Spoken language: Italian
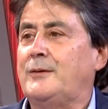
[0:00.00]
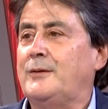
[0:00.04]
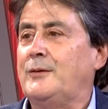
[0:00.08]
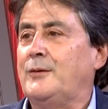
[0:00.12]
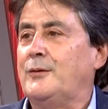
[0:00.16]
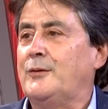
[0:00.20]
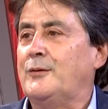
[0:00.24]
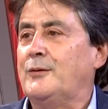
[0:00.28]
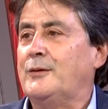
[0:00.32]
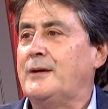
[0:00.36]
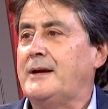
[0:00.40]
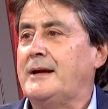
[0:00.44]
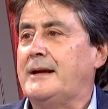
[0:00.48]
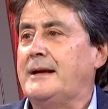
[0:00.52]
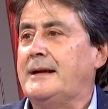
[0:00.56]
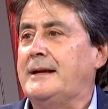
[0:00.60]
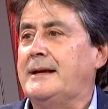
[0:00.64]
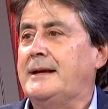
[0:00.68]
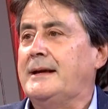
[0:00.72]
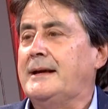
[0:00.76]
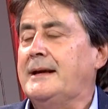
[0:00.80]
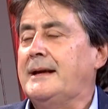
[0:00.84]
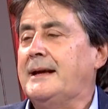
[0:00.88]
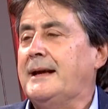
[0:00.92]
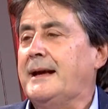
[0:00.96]
di
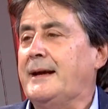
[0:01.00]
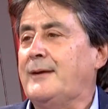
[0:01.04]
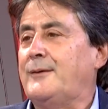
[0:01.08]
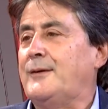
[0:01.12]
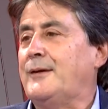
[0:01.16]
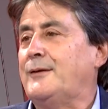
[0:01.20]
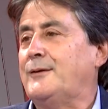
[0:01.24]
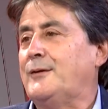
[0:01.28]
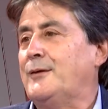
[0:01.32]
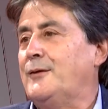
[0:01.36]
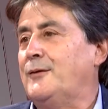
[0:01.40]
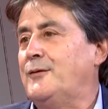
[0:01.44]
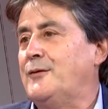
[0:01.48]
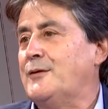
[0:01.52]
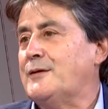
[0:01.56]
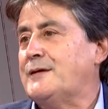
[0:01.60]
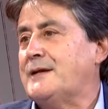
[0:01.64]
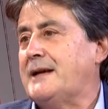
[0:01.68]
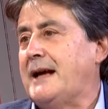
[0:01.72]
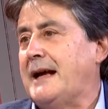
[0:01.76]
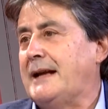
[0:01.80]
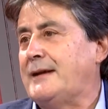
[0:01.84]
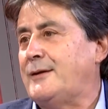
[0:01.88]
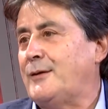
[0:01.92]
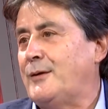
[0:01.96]
coccodrilli e questo non
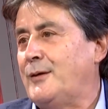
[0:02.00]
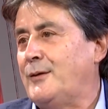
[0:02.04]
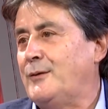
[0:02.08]
fosse altro